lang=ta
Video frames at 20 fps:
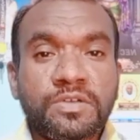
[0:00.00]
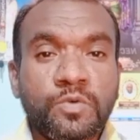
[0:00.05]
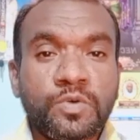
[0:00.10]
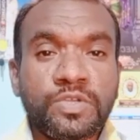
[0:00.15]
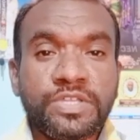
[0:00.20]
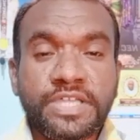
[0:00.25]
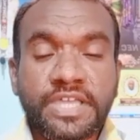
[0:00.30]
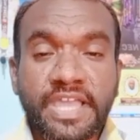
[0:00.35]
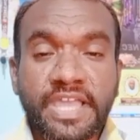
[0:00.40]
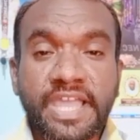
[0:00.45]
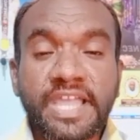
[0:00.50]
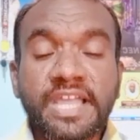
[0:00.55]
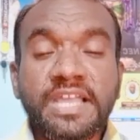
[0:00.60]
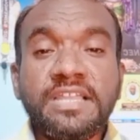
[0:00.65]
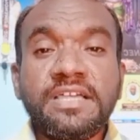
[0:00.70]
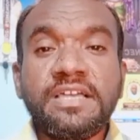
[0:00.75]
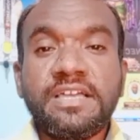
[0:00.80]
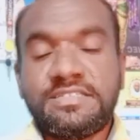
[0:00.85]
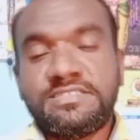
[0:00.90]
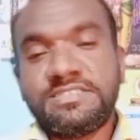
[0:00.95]
ஒரு
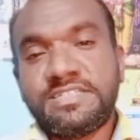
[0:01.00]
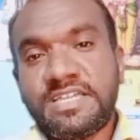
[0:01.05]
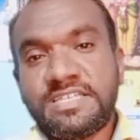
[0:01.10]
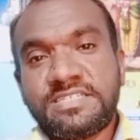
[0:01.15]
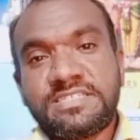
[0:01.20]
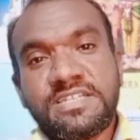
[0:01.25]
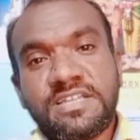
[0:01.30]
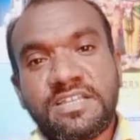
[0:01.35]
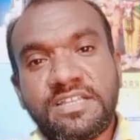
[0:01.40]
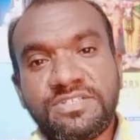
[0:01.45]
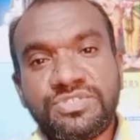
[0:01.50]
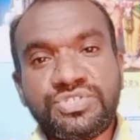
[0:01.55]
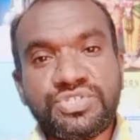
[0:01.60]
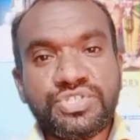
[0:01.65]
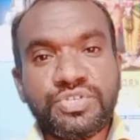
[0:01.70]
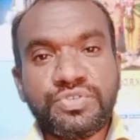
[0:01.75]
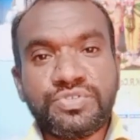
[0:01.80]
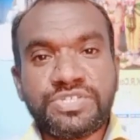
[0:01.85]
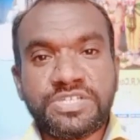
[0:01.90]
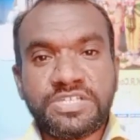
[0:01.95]
ஏழு எஜுகேஷ்னல்
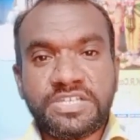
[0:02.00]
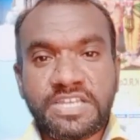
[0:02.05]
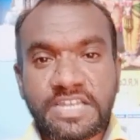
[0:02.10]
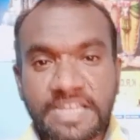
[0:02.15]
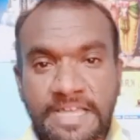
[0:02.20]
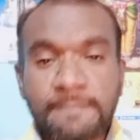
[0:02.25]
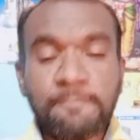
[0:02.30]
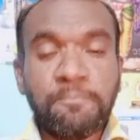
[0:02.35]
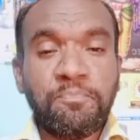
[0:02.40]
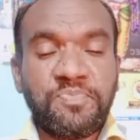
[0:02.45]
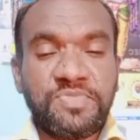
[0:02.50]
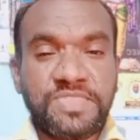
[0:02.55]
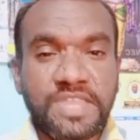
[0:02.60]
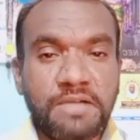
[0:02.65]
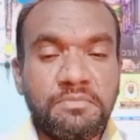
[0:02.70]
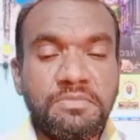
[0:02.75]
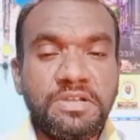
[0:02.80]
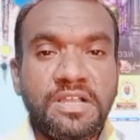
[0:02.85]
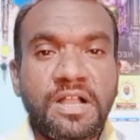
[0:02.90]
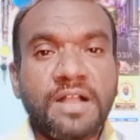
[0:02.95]
இன்ஸ்டிடியூஷனில்
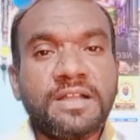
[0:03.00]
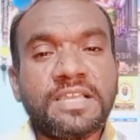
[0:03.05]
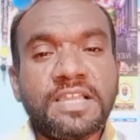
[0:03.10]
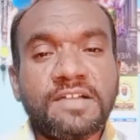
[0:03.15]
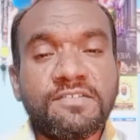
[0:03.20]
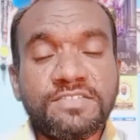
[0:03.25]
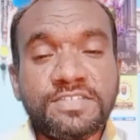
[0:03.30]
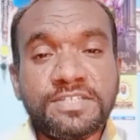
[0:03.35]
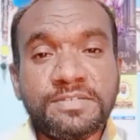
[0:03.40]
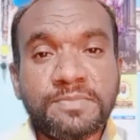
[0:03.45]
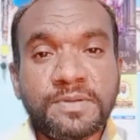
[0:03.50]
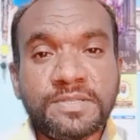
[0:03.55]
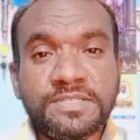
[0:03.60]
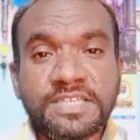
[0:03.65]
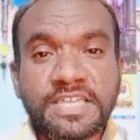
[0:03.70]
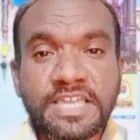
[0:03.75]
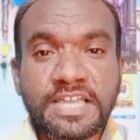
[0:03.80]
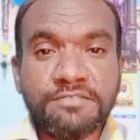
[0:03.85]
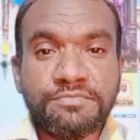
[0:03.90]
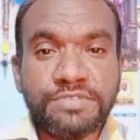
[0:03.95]
தமிழ்நாட்டில் வந்துட்டு
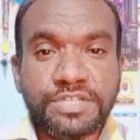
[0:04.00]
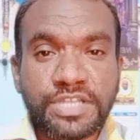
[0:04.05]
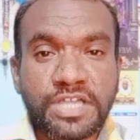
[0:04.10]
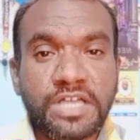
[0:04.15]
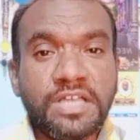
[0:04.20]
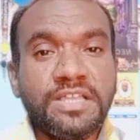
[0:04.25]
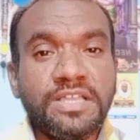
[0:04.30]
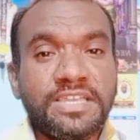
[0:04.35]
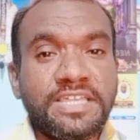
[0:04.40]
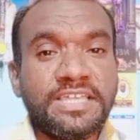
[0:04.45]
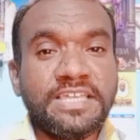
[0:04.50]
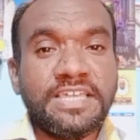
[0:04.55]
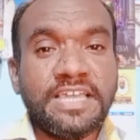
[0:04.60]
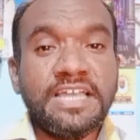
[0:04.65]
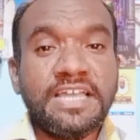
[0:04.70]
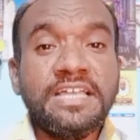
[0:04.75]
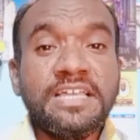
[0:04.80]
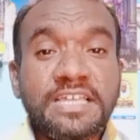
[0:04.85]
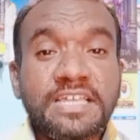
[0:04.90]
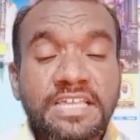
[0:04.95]
பார்த்தீங்க அப்படின்னா
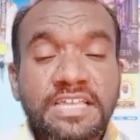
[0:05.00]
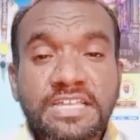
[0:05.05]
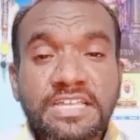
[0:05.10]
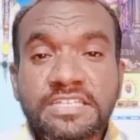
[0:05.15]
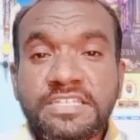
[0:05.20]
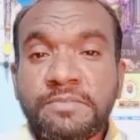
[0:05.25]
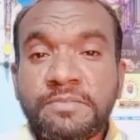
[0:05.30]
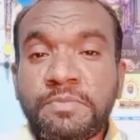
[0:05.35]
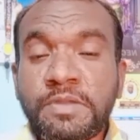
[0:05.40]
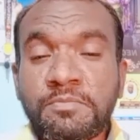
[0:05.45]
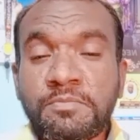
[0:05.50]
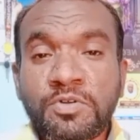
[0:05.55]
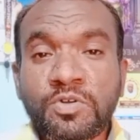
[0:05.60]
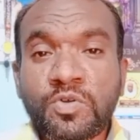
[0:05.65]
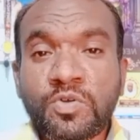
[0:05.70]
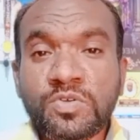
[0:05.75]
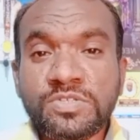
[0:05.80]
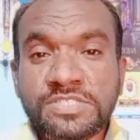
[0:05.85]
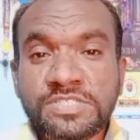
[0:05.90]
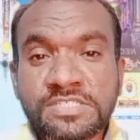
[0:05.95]
நீங்கள் டிப்ளமோ
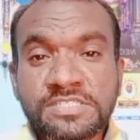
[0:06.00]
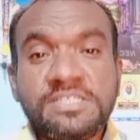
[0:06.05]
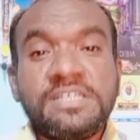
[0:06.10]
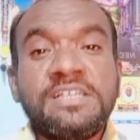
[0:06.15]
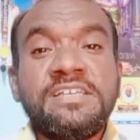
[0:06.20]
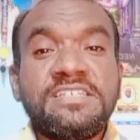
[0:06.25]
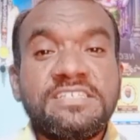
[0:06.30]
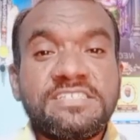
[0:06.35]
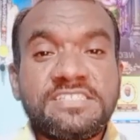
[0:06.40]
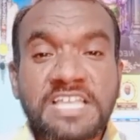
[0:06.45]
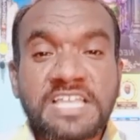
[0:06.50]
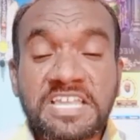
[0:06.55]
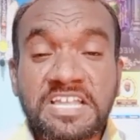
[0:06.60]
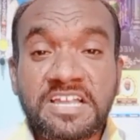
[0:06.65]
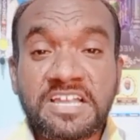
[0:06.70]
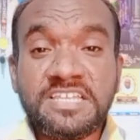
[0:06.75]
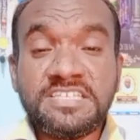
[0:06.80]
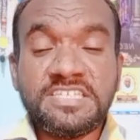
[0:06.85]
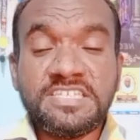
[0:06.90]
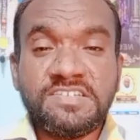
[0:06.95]
கோர்சஸ்
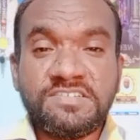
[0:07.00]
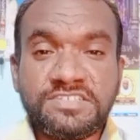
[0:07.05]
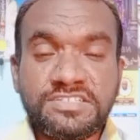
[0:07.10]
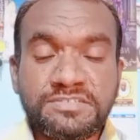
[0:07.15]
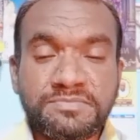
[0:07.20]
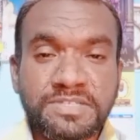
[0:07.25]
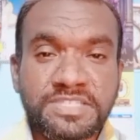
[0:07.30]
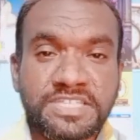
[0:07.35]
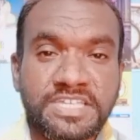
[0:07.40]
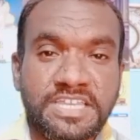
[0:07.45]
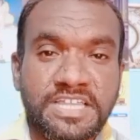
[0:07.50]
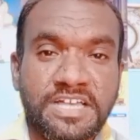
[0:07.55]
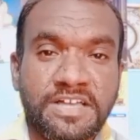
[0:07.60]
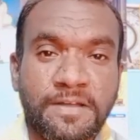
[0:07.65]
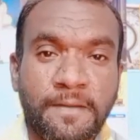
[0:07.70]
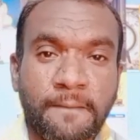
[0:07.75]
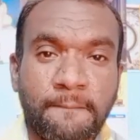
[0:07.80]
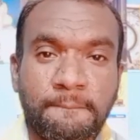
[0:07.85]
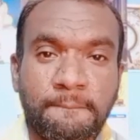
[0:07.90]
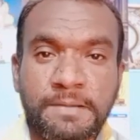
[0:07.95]
சைக்காலஜியில் வந்துட்டு பார்த்தீங்கன்னா
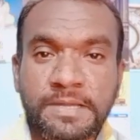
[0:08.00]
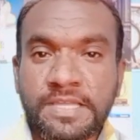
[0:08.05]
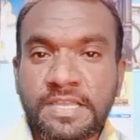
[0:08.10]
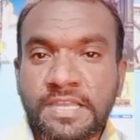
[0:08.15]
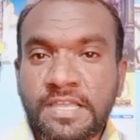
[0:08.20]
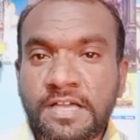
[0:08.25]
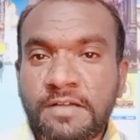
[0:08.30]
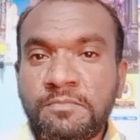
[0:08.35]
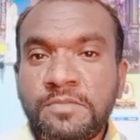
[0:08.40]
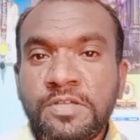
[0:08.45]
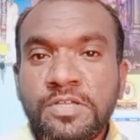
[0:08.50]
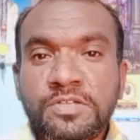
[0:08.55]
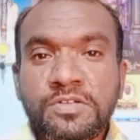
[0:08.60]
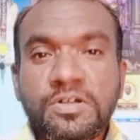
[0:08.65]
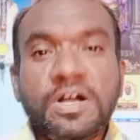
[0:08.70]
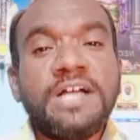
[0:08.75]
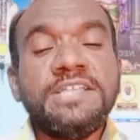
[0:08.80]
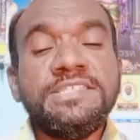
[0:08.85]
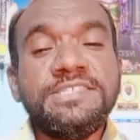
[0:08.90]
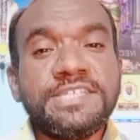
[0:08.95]
படிக்கலாம்
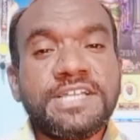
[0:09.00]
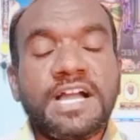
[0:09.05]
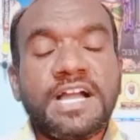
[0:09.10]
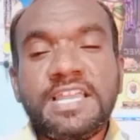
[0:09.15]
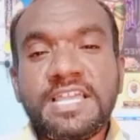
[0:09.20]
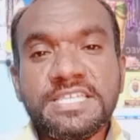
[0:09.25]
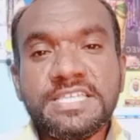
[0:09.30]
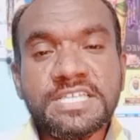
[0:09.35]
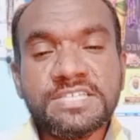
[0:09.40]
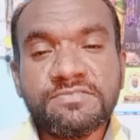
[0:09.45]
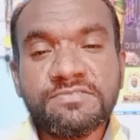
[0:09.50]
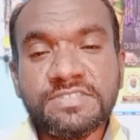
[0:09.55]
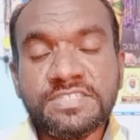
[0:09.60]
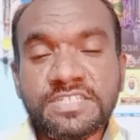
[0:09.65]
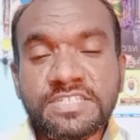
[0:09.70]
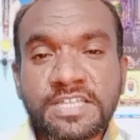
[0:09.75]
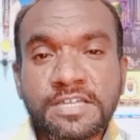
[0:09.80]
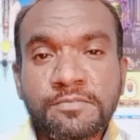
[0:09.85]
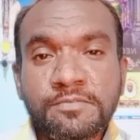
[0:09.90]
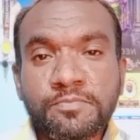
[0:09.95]
அஞ்சு காலேஜஸ்
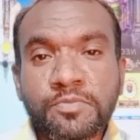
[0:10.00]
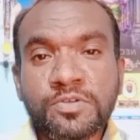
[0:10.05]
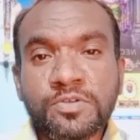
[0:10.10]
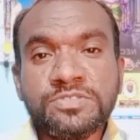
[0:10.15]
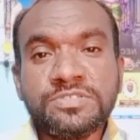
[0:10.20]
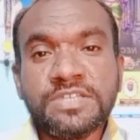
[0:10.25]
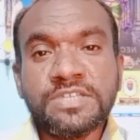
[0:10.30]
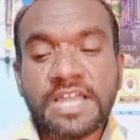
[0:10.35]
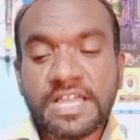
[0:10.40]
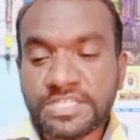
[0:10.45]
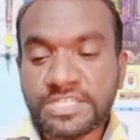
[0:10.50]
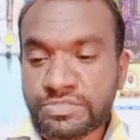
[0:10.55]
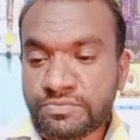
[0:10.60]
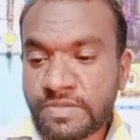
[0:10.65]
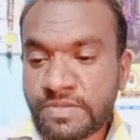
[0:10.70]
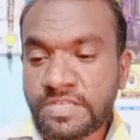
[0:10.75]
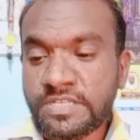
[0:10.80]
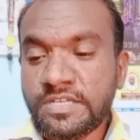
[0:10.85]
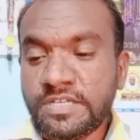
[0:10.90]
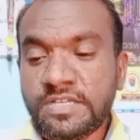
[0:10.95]
வந்துட்டு போஸ்ட்
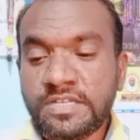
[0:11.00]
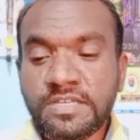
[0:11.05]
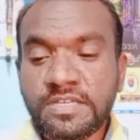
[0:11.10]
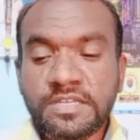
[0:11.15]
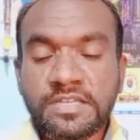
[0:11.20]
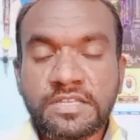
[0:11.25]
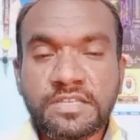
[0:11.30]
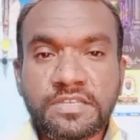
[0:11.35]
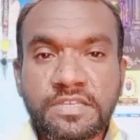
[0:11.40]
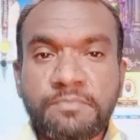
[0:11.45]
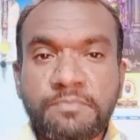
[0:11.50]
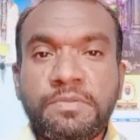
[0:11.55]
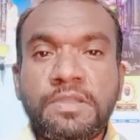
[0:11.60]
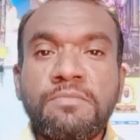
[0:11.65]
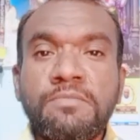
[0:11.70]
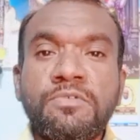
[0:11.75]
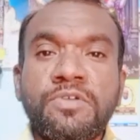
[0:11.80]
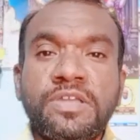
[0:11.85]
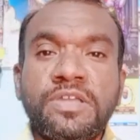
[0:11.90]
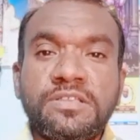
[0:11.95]
கிராஜுவேட்
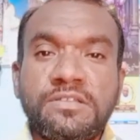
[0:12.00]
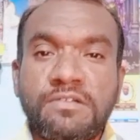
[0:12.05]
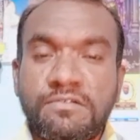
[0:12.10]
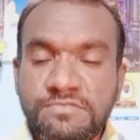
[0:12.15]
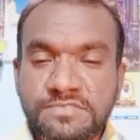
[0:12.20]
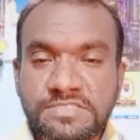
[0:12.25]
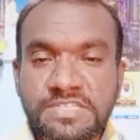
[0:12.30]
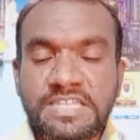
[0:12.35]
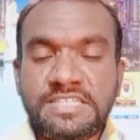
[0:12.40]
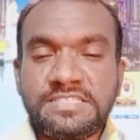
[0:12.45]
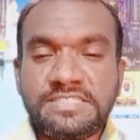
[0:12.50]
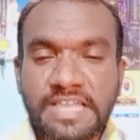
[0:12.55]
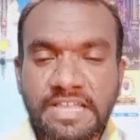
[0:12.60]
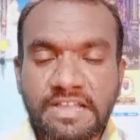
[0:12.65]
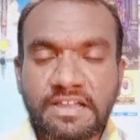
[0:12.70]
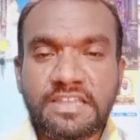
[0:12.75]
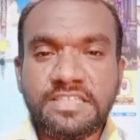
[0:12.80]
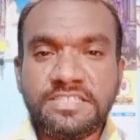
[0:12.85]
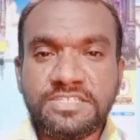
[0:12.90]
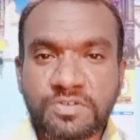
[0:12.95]
டிப்ளமோ இன் கவுன்சிலிங்
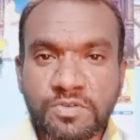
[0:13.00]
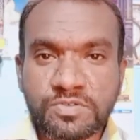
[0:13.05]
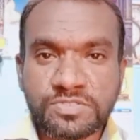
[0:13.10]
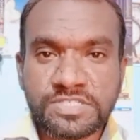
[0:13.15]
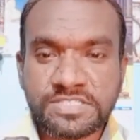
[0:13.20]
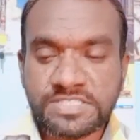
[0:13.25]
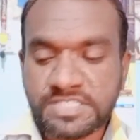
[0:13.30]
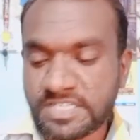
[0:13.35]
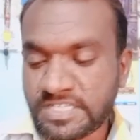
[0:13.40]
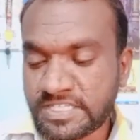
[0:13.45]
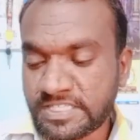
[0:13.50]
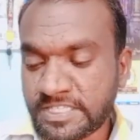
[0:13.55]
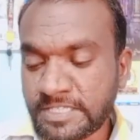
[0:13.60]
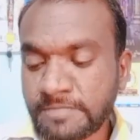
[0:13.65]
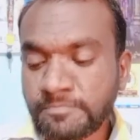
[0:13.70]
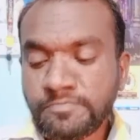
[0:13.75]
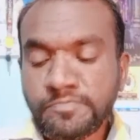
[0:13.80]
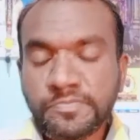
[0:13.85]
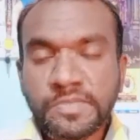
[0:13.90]
சைக்காலஜி கோர்சஸ் இருக்குது